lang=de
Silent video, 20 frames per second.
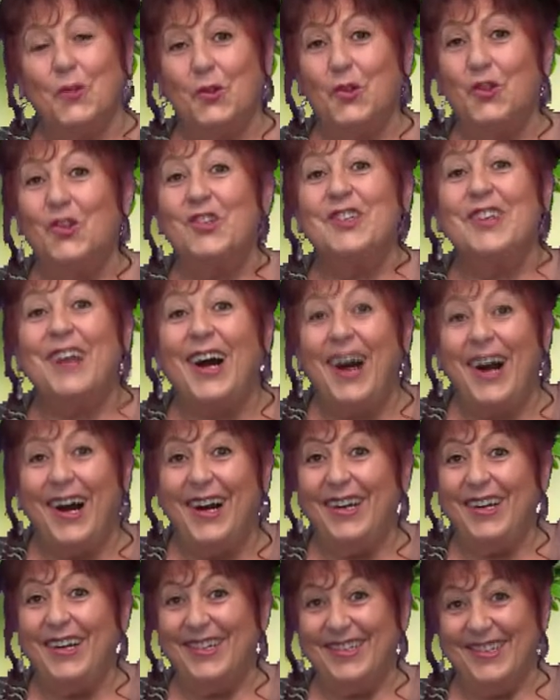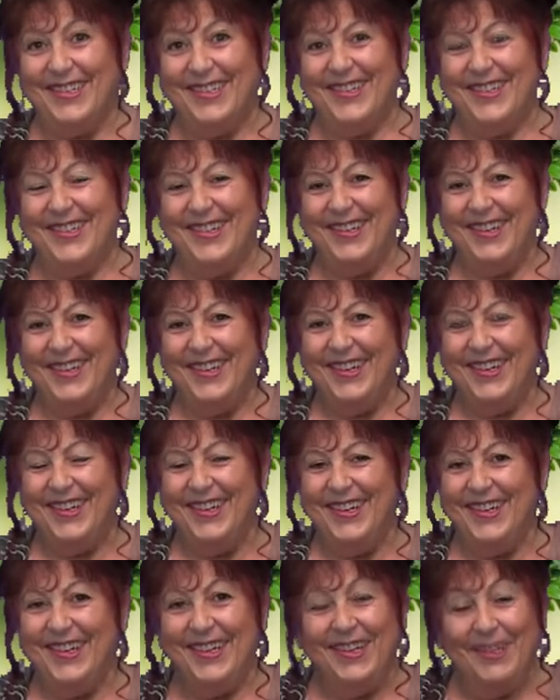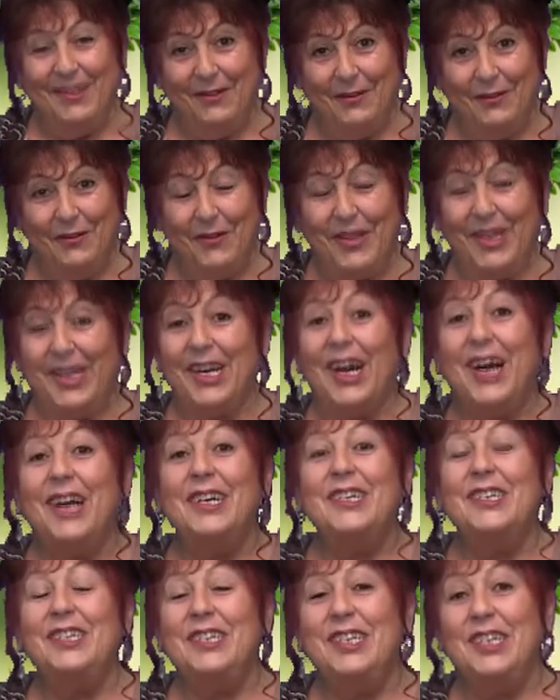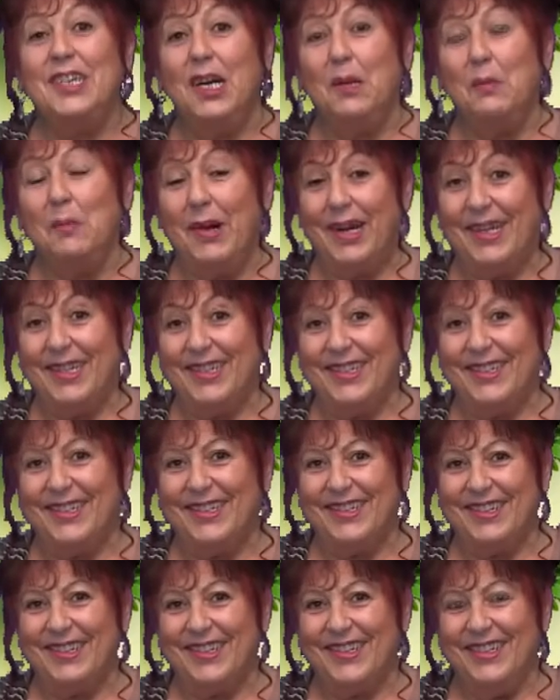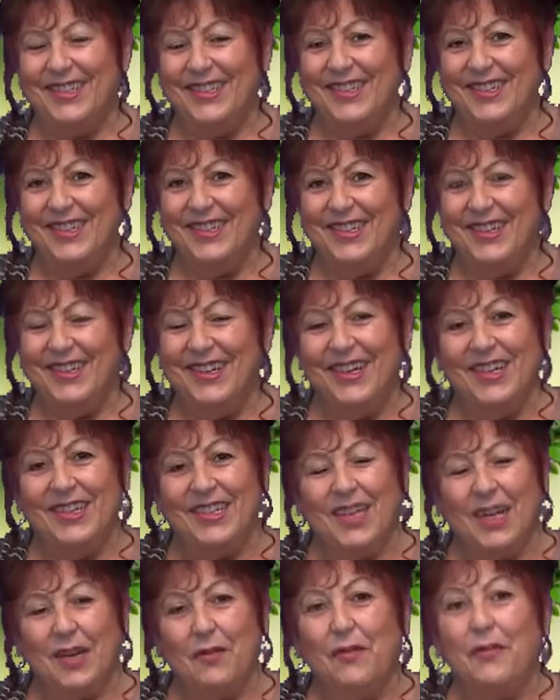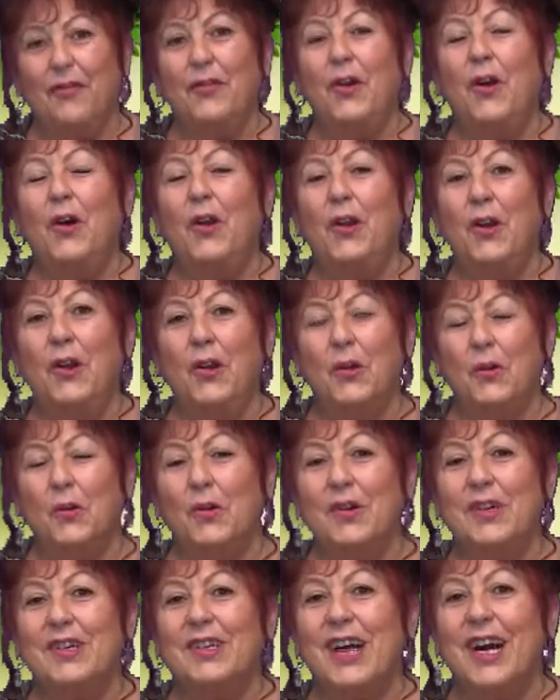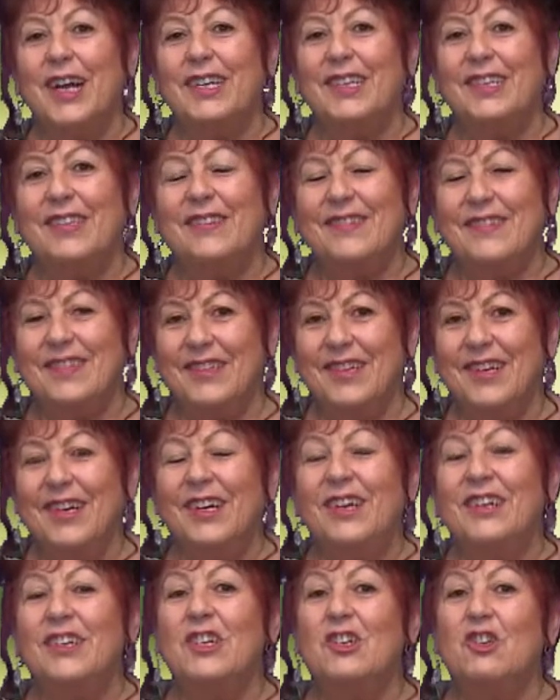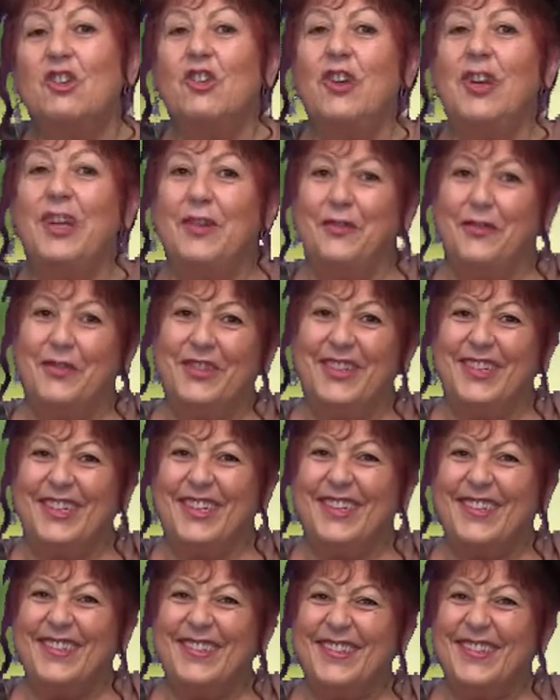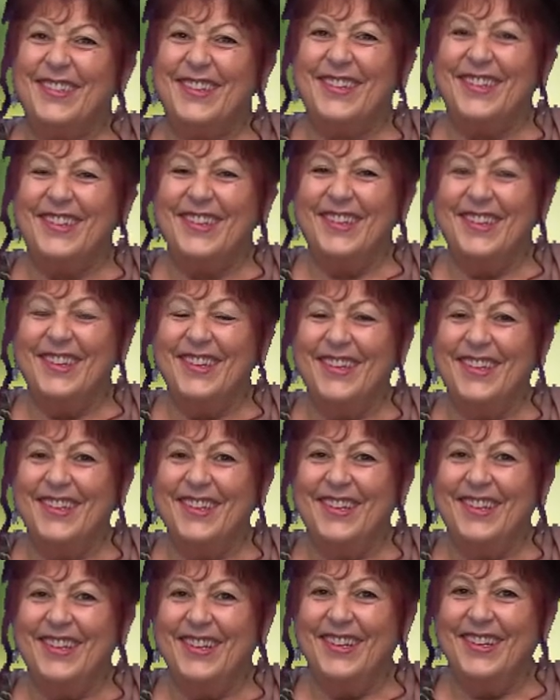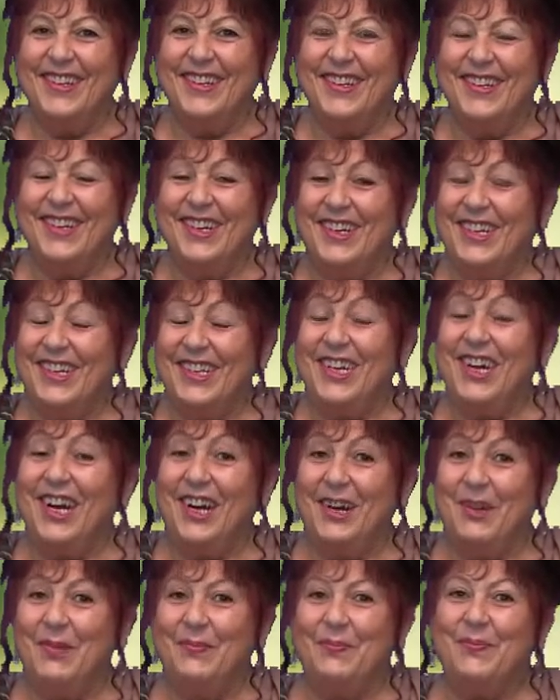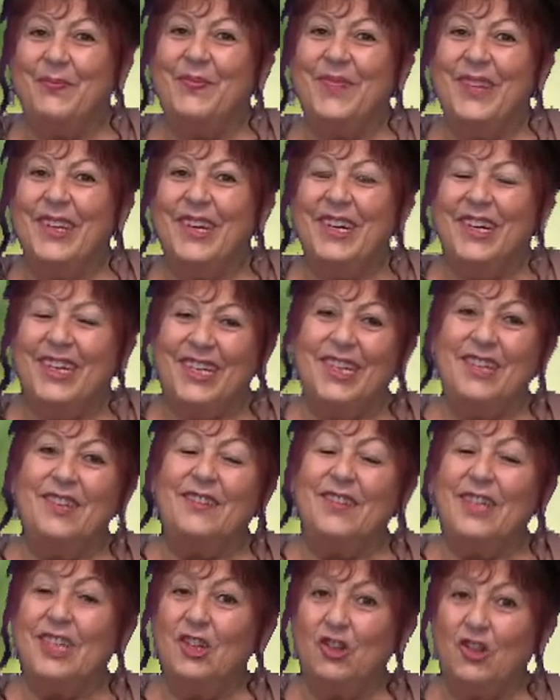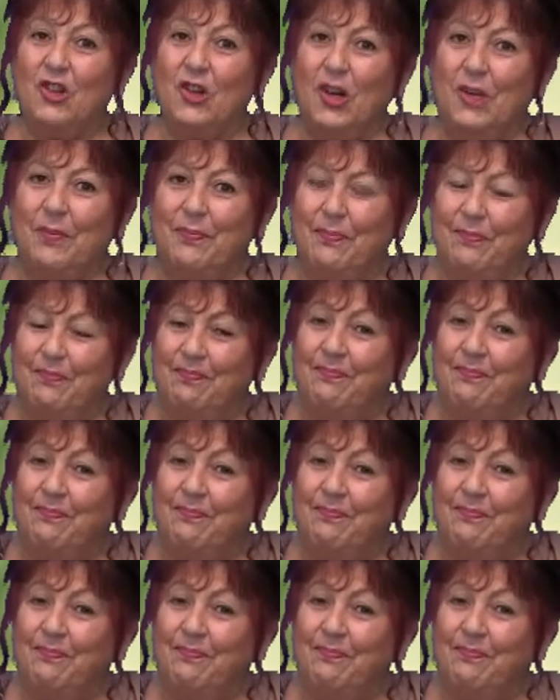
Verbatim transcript: zu strahlen, wie ein Diamant, der voll und ganz geschliffen ist. Ja, ihr seht schon,